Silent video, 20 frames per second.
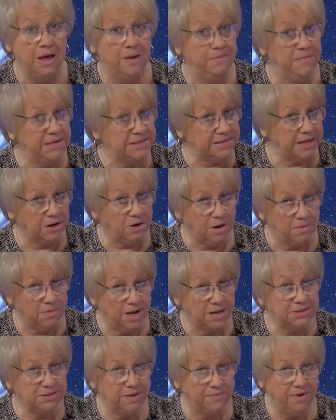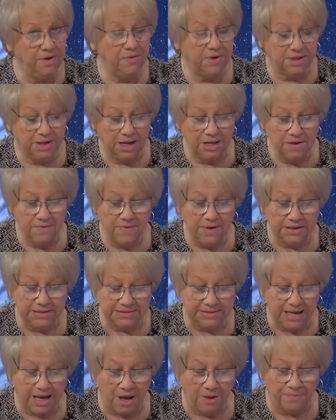Mais ça commence avec votre
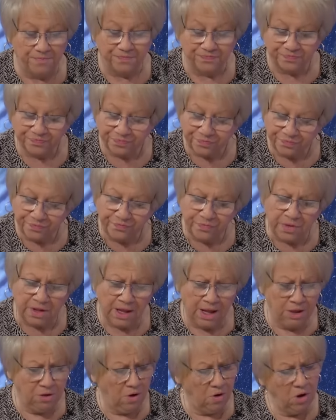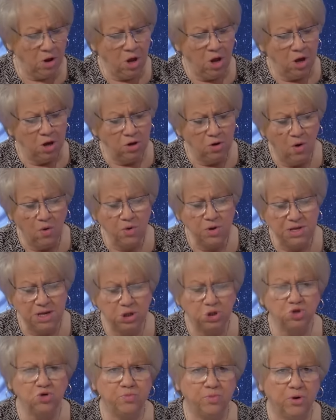anniversaire. Mmh. Alors, ils ont eu des
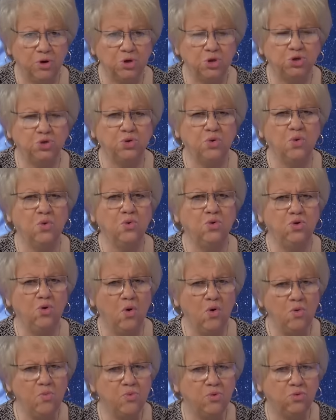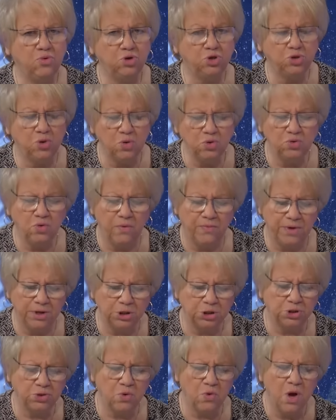soubresauts, ils ont eu beaucoup de choses, nos
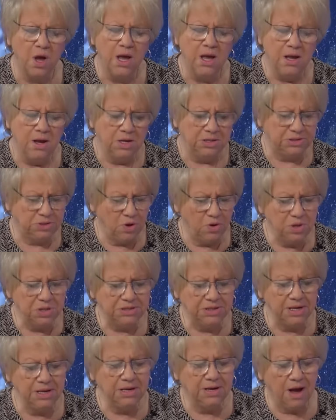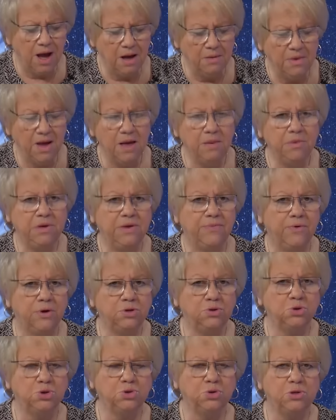versos. C'est un signe quand même qui va
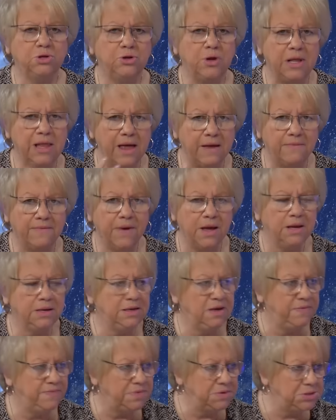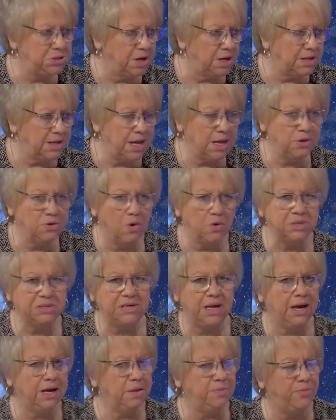toujours de l'avant, qui est visionnaire, donc
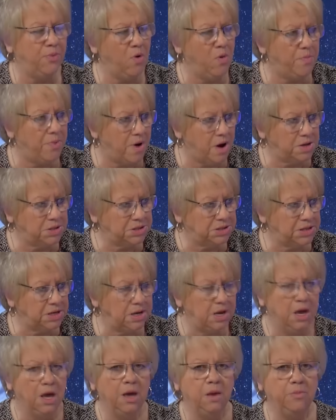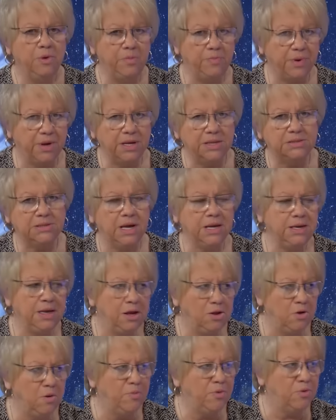s'arrête pas au passé, puis le présent, il est
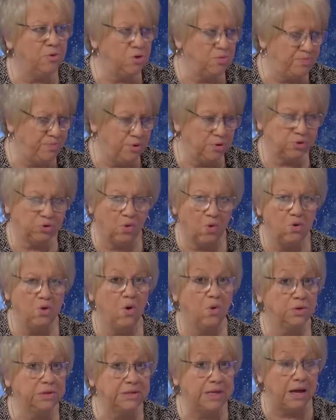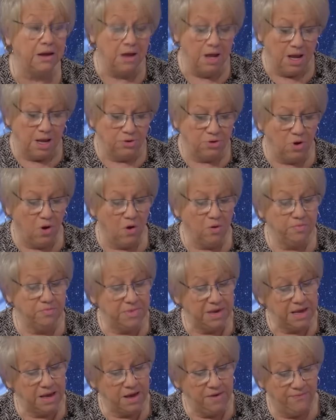là pour pas trop longtemps. Donc,
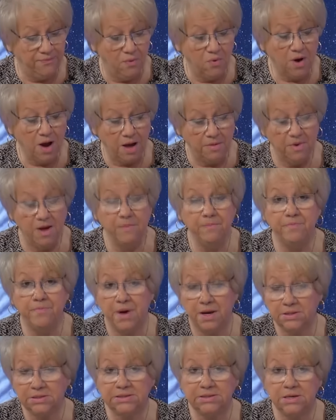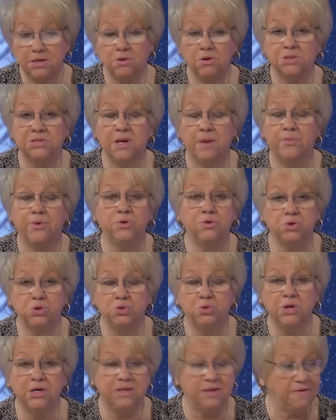mais il faut quand même penser que ça n'a pas
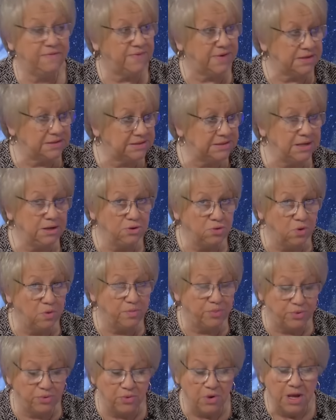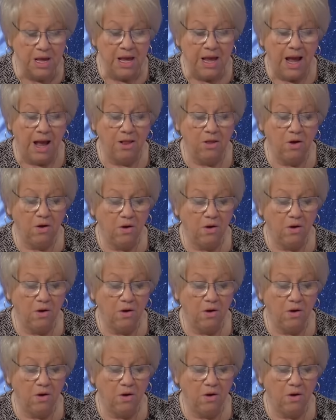toujours été facile non plus. Mm -hmm.